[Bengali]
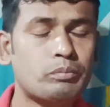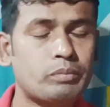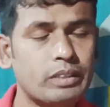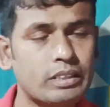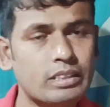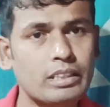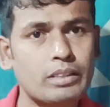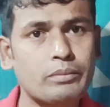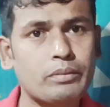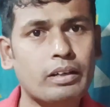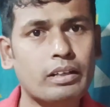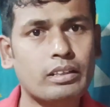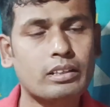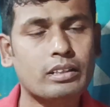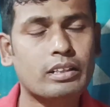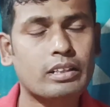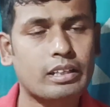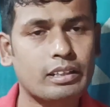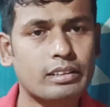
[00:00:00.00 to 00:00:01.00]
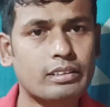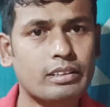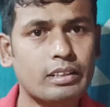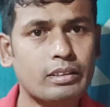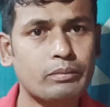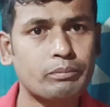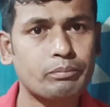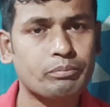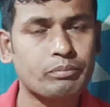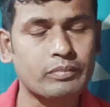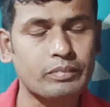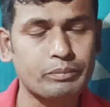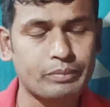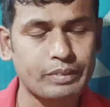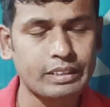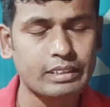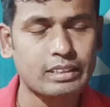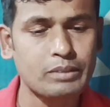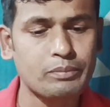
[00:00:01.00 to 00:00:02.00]
বেশিরভাগ ক্ষেত্রে
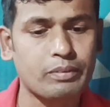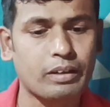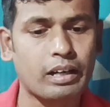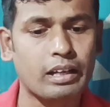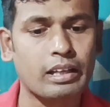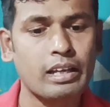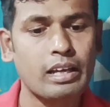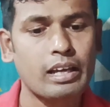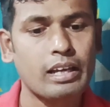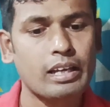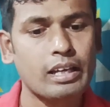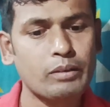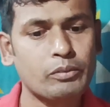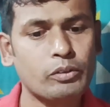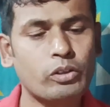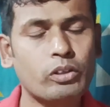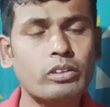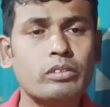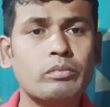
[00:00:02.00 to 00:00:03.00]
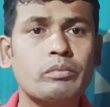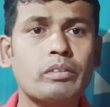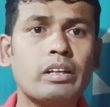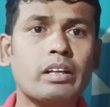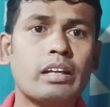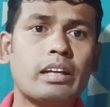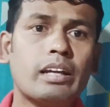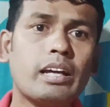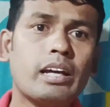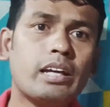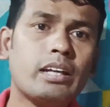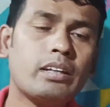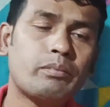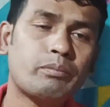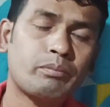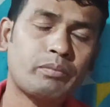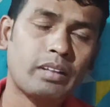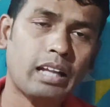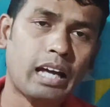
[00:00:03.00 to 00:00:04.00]
বৃদ্ধি পায় এবং এই
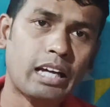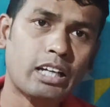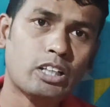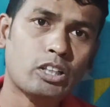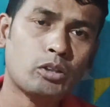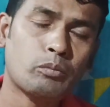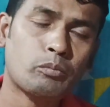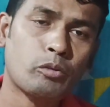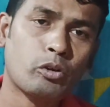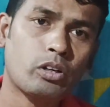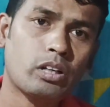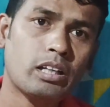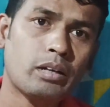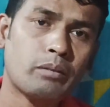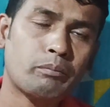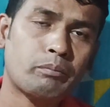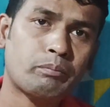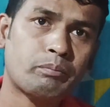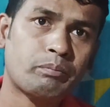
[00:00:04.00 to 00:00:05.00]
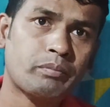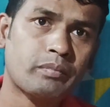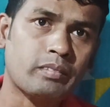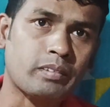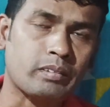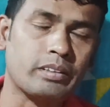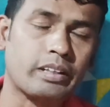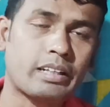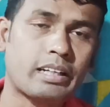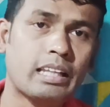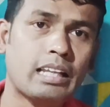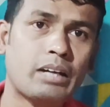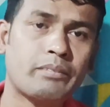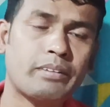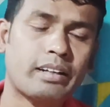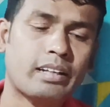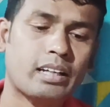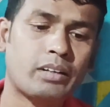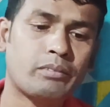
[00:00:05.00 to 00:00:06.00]
লাইকোপোডিয়াম
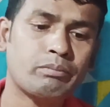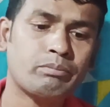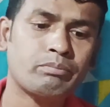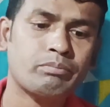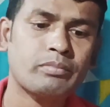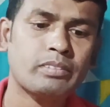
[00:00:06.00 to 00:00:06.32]
ক্লাভেটাম